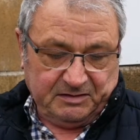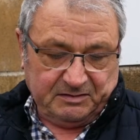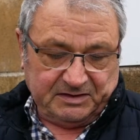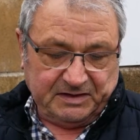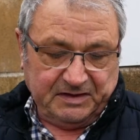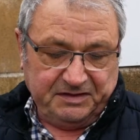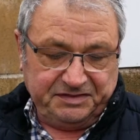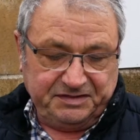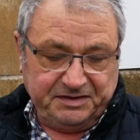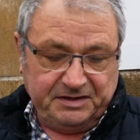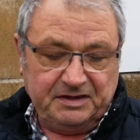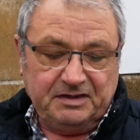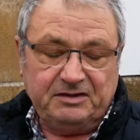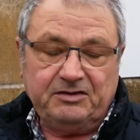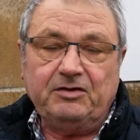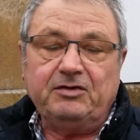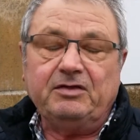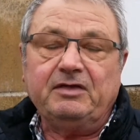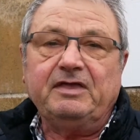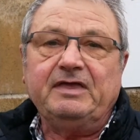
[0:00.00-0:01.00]

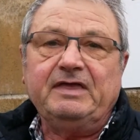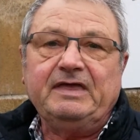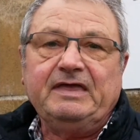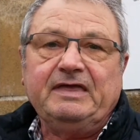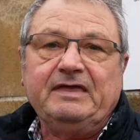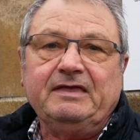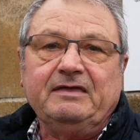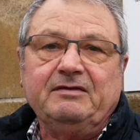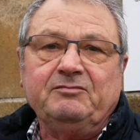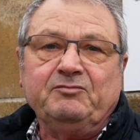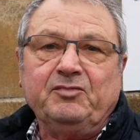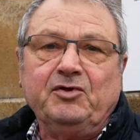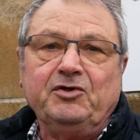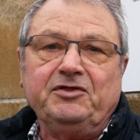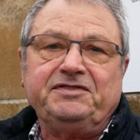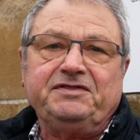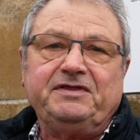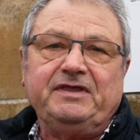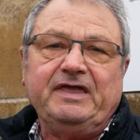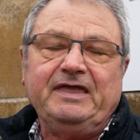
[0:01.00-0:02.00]
Christine
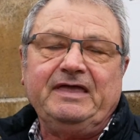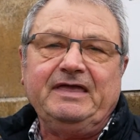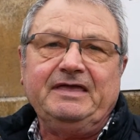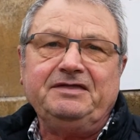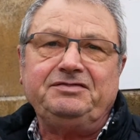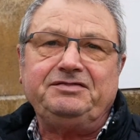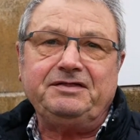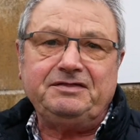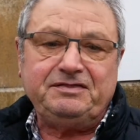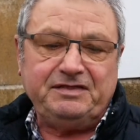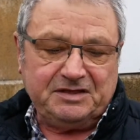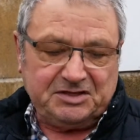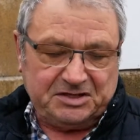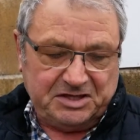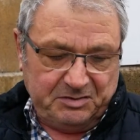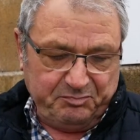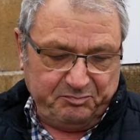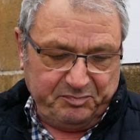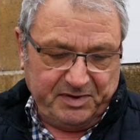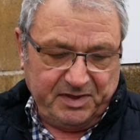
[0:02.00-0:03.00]
Bost et ses
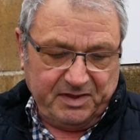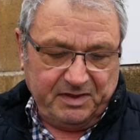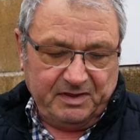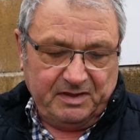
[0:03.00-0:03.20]
équipes